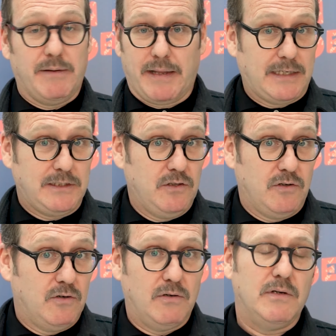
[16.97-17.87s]
La verdad es que ha
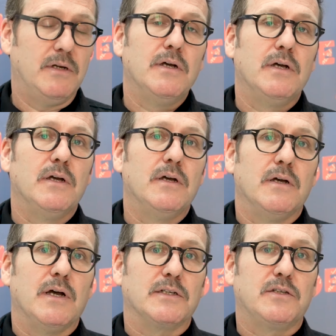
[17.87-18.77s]
sido,
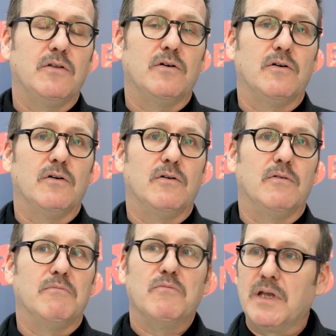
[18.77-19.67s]
ha
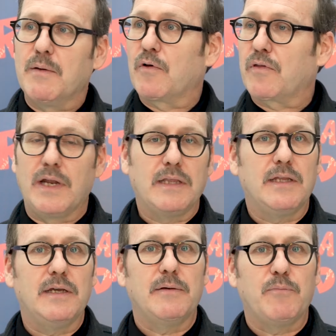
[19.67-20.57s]
sido muy
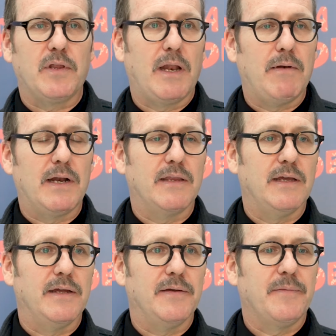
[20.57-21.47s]
emocionante poder hablar
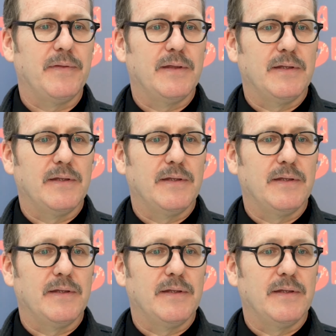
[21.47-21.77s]
de,